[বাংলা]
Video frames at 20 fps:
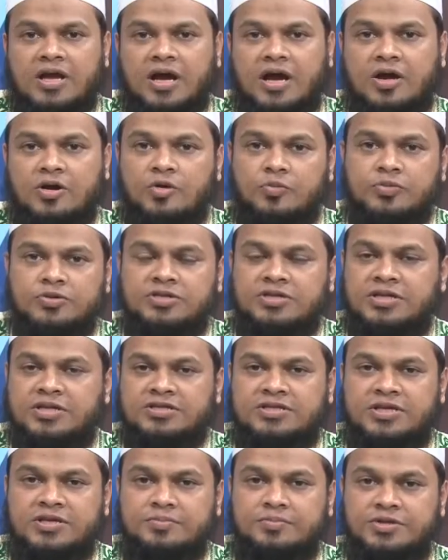আরও উপস্থিত
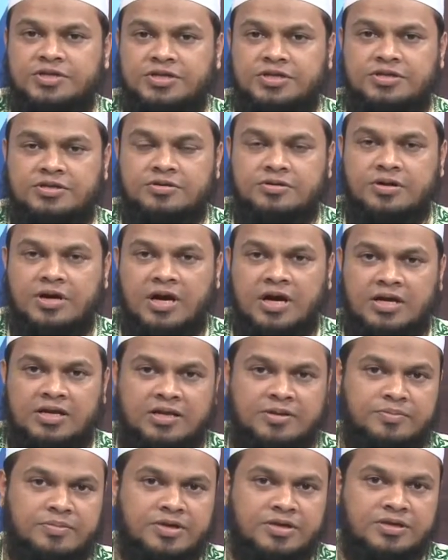আছেন বিশিষ্ট
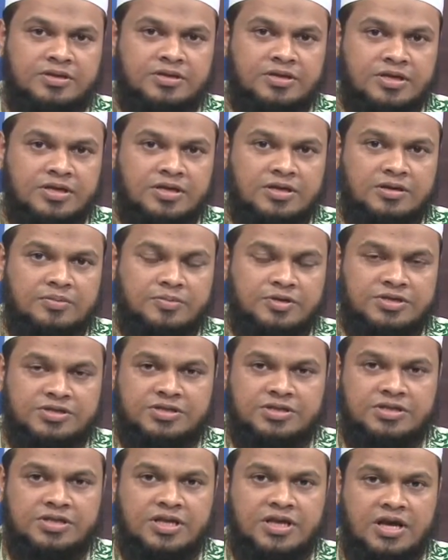আলেমে দিন
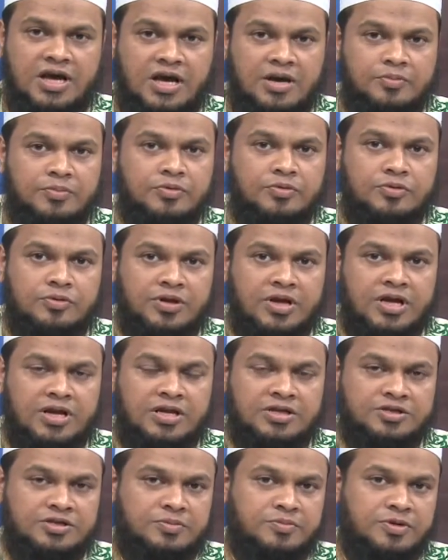মসজিদে আবু
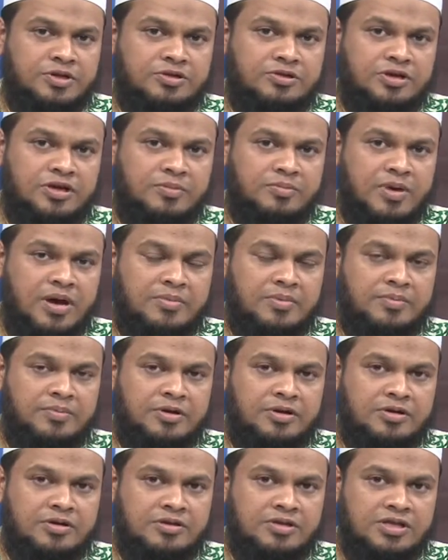হুরাইরা সম্মানিত ইমাম
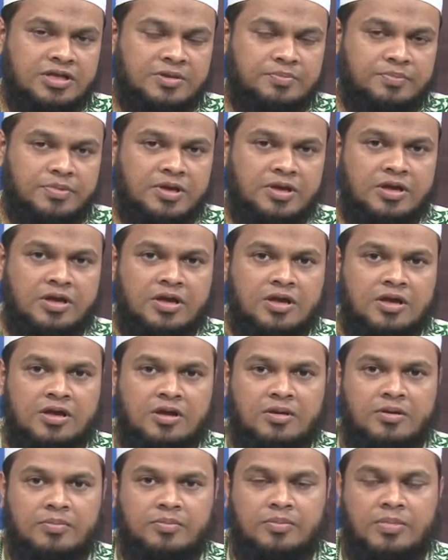এবং খতিব
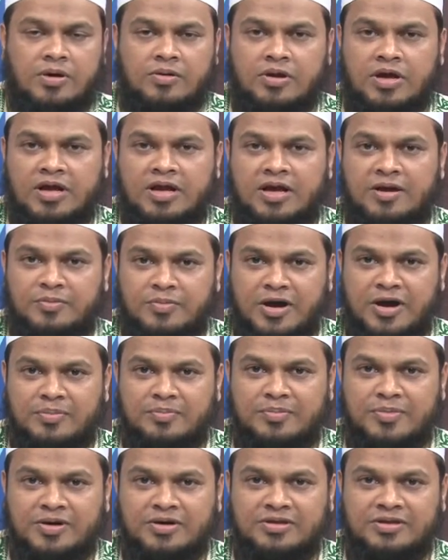মাওলানা মোহাম্মদ